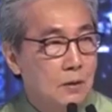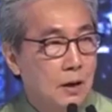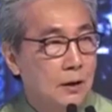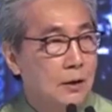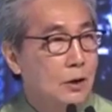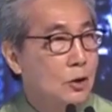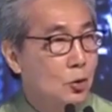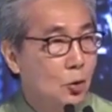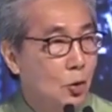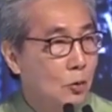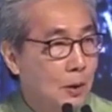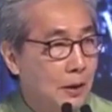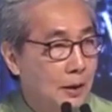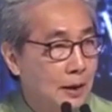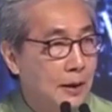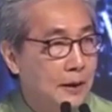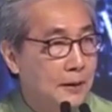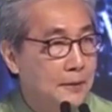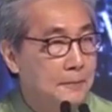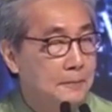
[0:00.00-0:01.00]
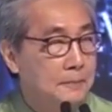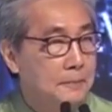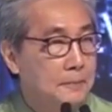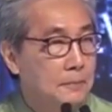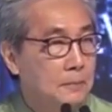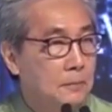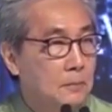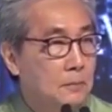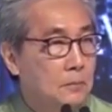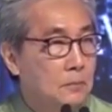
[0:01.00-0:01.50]
อันนี้ช่วยไม่ได้
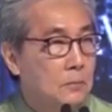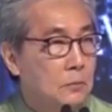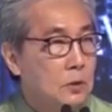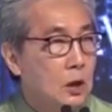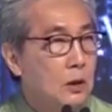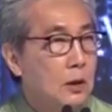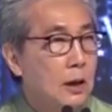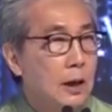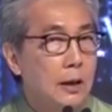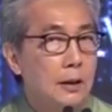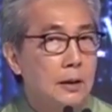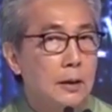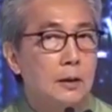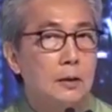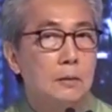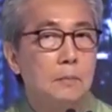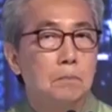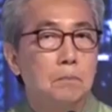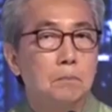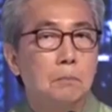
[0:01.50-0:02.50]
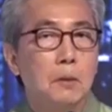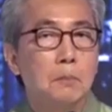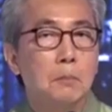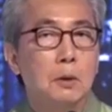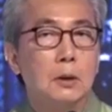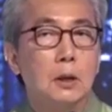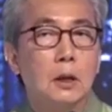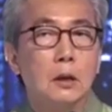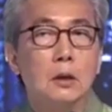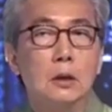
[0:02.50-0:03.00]
แต่ไทยนั้นเป็นป
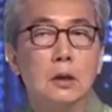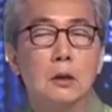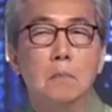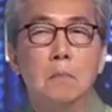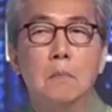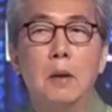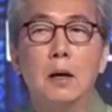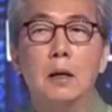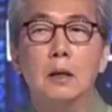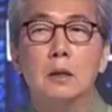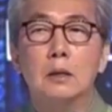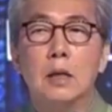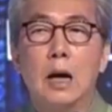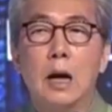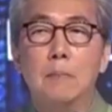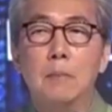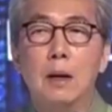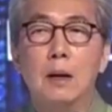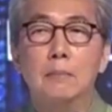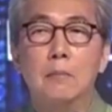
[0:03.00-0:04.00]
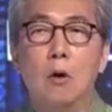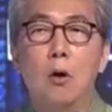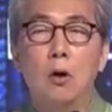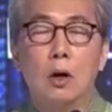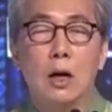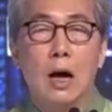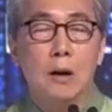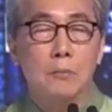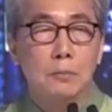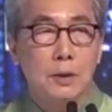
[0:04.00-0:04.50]
ระเทศที่ไม่สามารถมอง
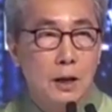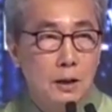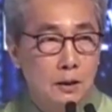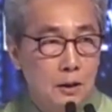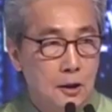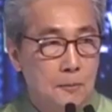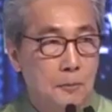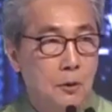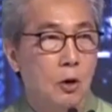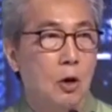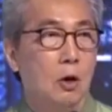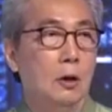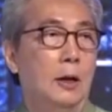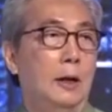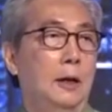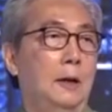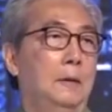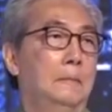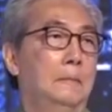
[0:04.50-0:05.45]
ข้ามได้เลยเพราะอะไร